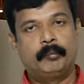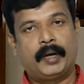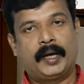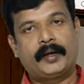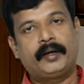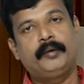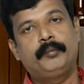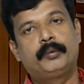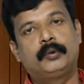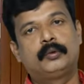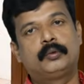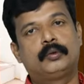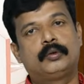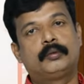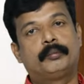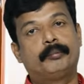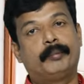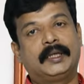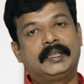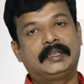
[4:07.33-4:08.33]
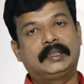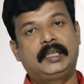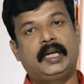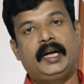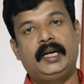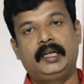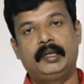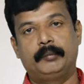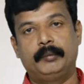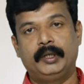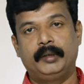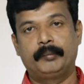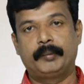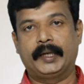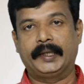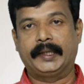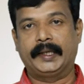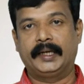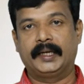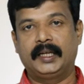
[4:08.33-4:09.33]
பரணிபுத்தூர் பஸ் ஸ்டாண்ட் அப்படின்னு
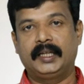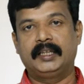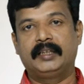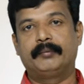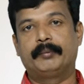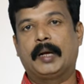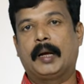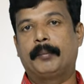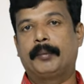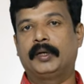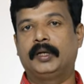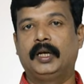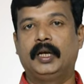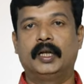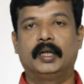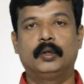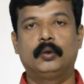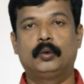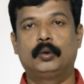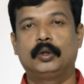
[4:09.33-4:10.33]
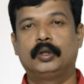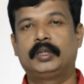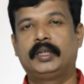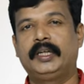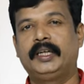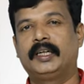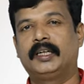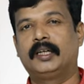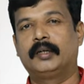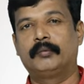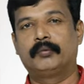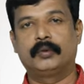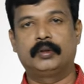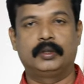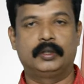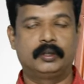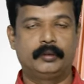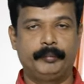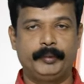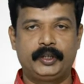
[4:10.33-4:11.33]
பார்த்தீங்கன்னா இந்த ப்ராப்பர்ட்டியிலேருந்து ஒரு த்ரீ ஹண்ட்ரட்
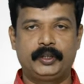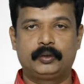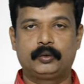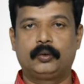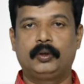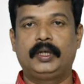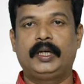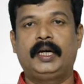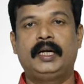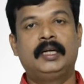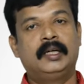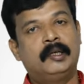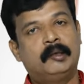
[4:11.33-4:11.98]
ஃபோர் ஹண்ட்ரட் மீட்டர்ஸ்க்குள்ளே